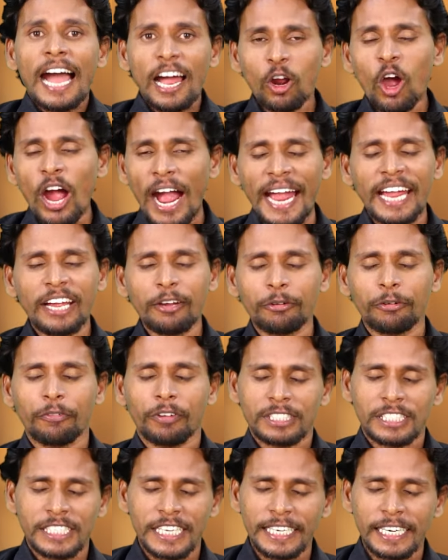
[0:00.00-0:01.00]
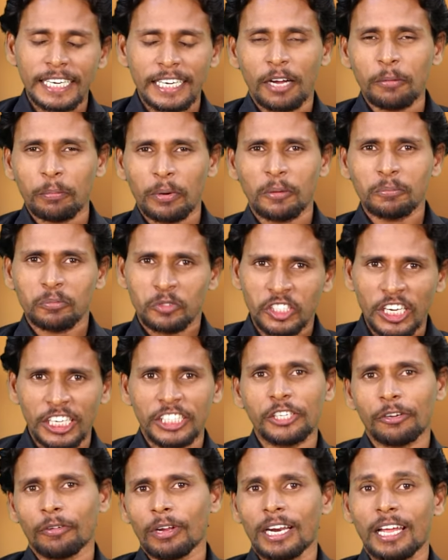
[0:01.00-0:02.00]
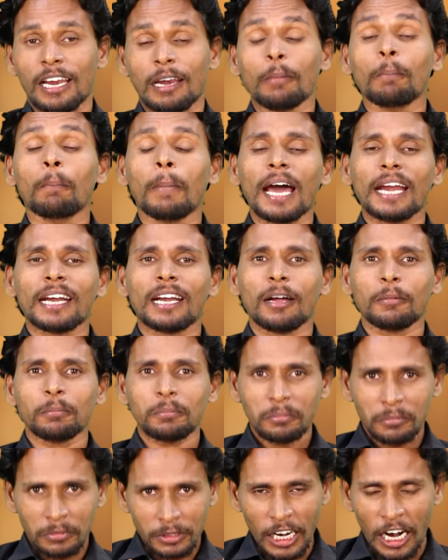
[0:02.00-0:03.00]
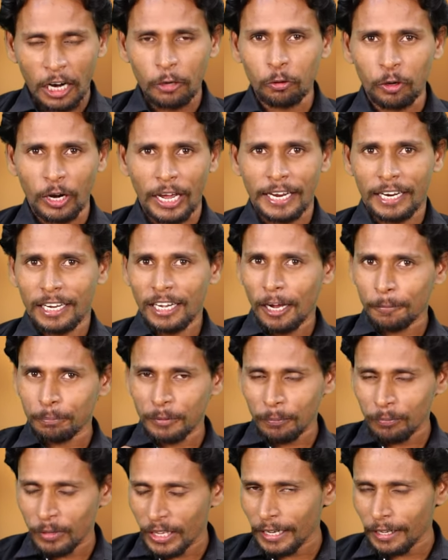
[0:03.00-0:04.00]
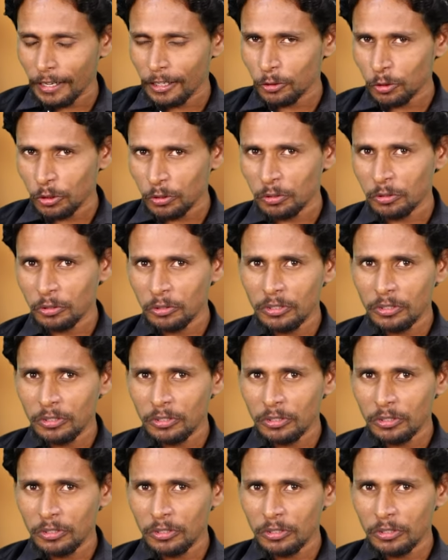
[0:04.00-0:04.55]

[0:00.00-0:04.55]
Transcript: हेलो हाय एवरीवन सेना राम राम जय शवलाल मार नाम ठाणु नायक अब तुम तो देख रहे छो